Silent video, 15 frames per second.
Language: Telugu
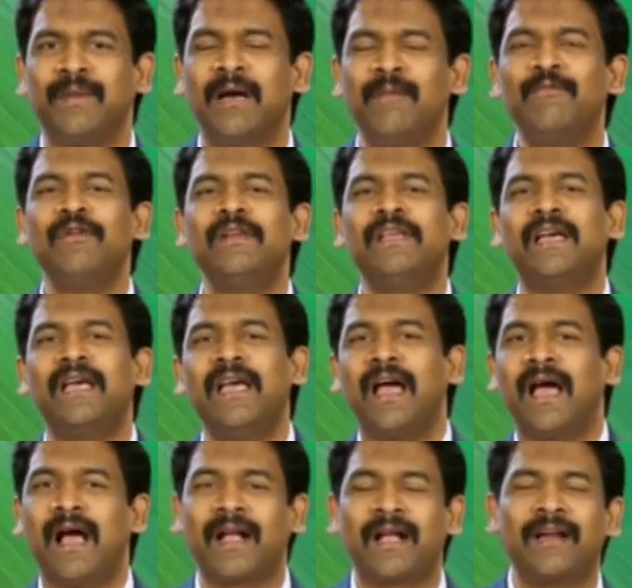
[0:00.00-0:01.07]
మామూలుగా
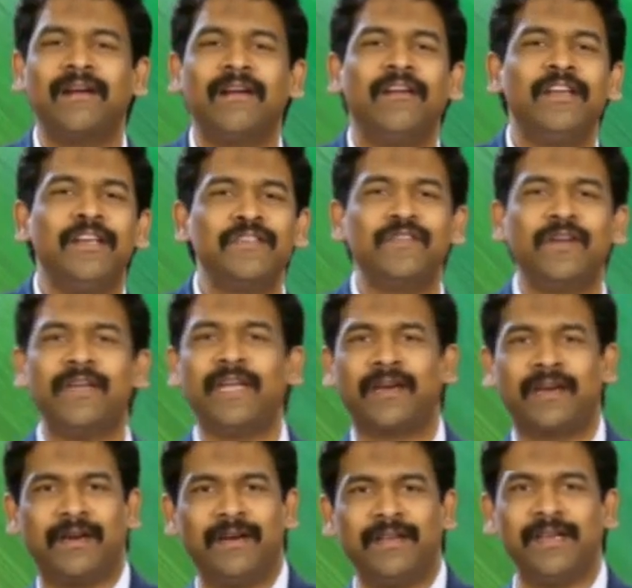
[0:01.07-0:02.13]
అక్కడ అడిగేసినట్టు
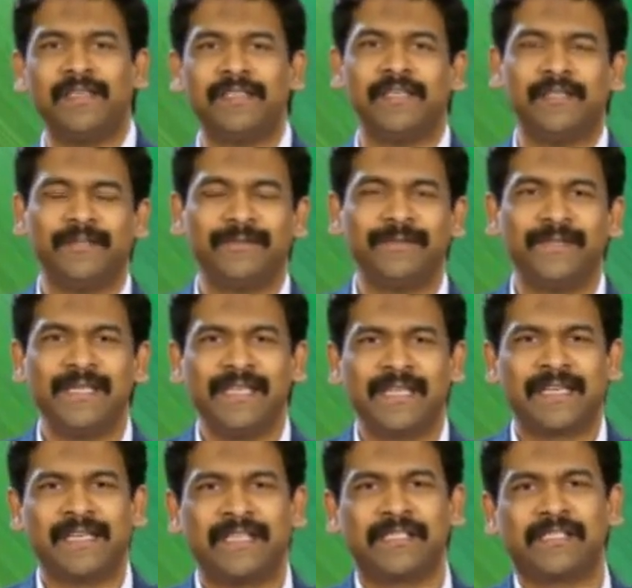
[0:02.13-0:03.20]
ఇక్కడ అడిగేశాడు
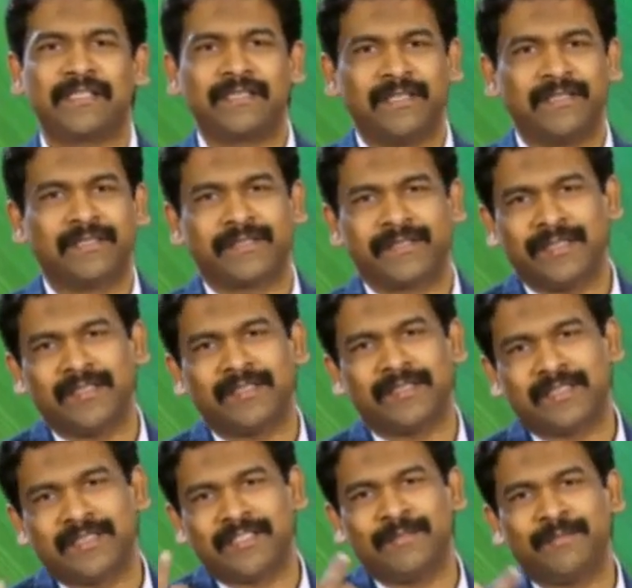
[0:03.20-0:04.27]
కస్ కస్ కస్
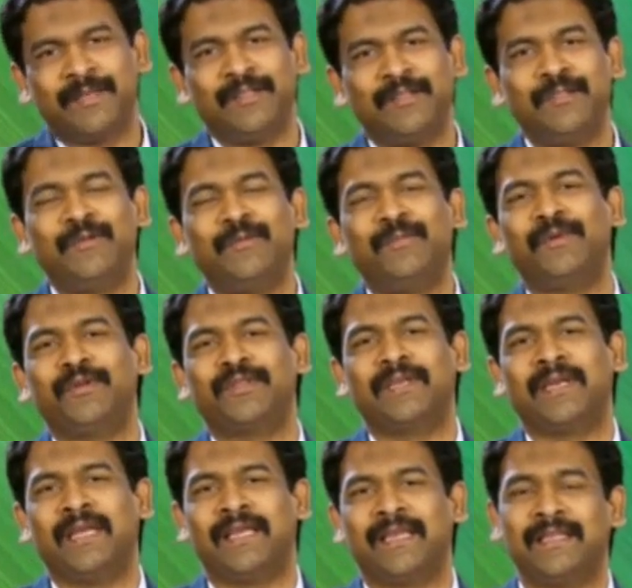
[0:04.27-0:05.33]
కస్ మనం
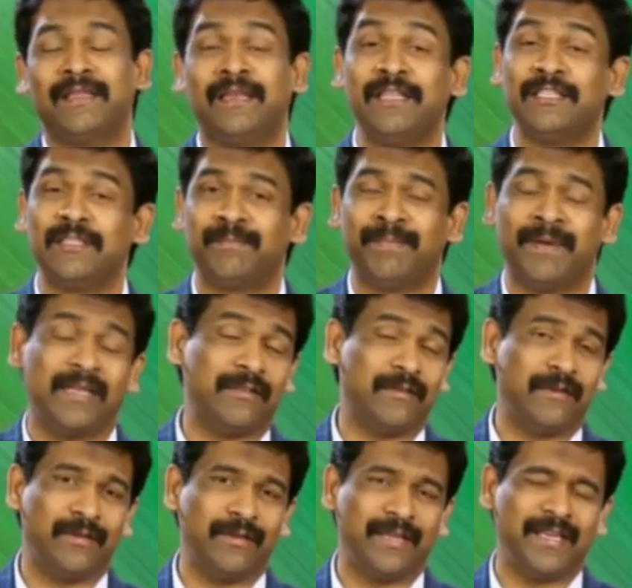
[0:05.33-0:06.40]
దిగిపోతున్నాయి కింద నుంచి
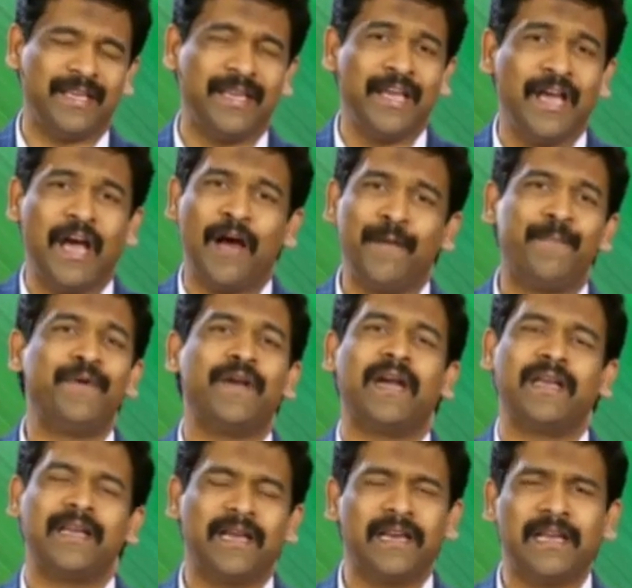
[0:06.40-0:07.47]
పాదంలోకి అప్పుడు
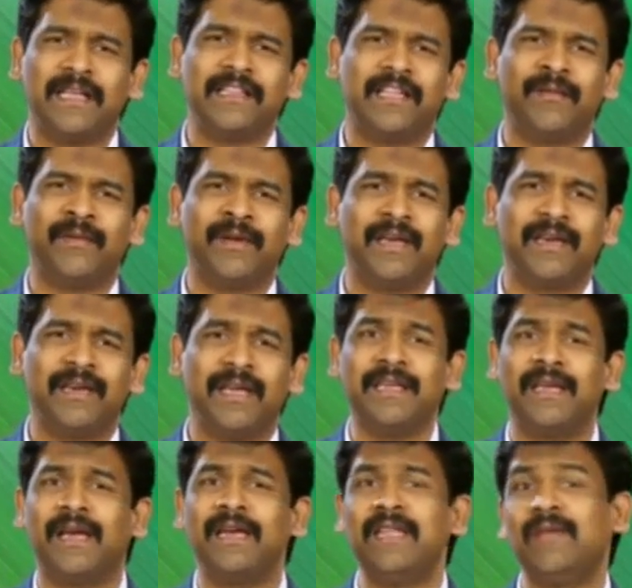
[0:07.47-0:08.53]
అడగాలి ఆదాము గారిని
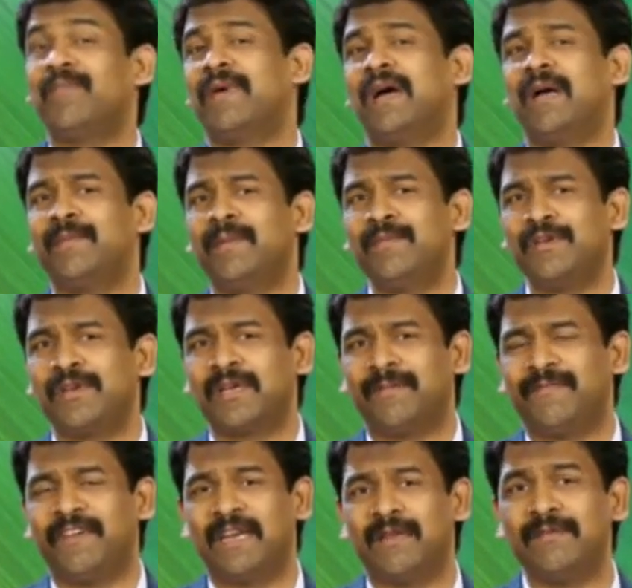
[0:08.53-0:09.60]
అయ్యా నీ పాపం యొక్క
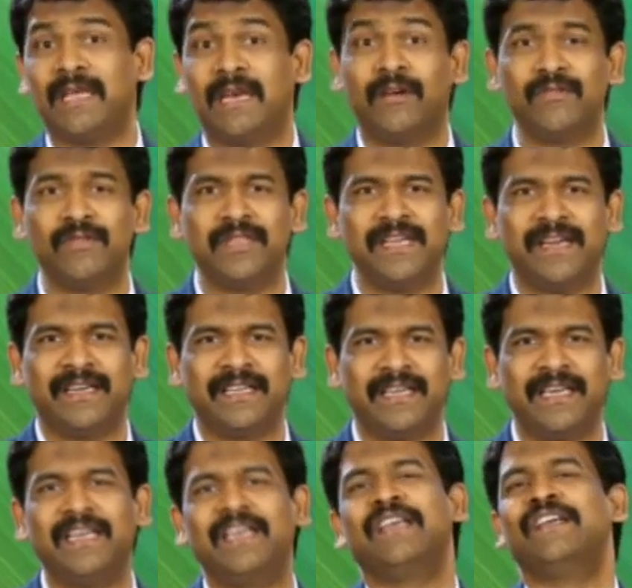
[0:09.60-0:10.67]
ఫలం ఎలా ఉంది అంటే
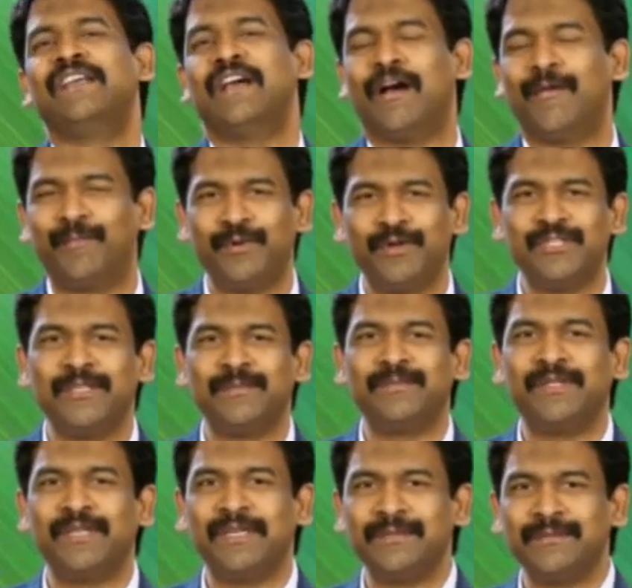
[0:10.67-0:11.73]
అప్పుడు
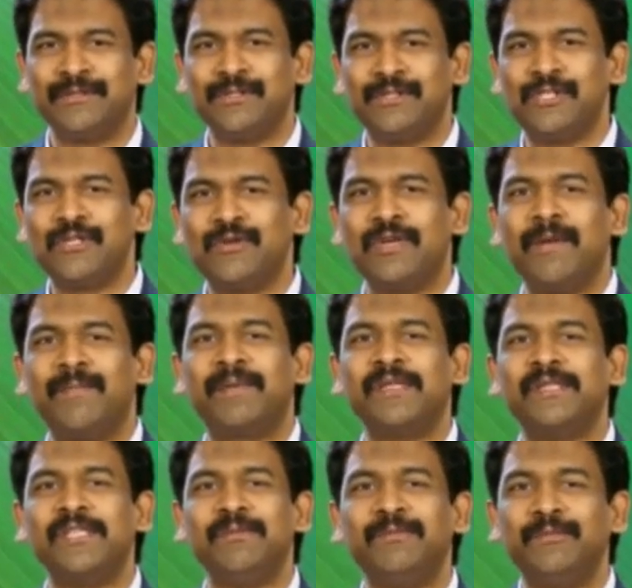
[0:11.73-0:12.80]
చెప్తాడు గుచ్చుకునే
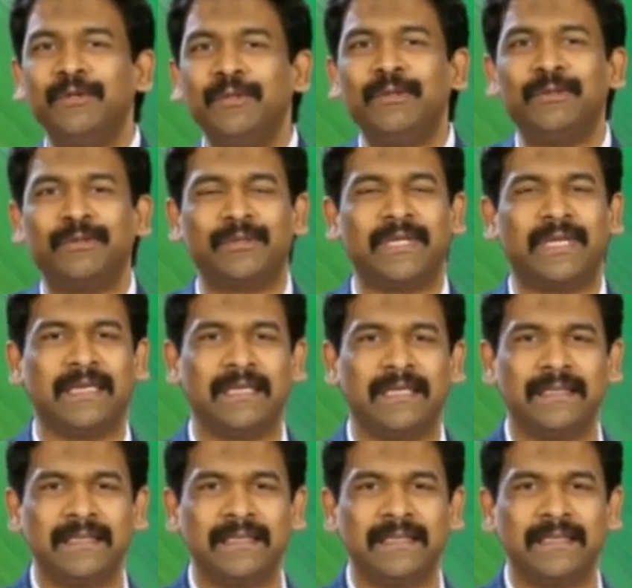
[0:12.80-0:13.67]
ప్రతి ముళ్ళు కూడా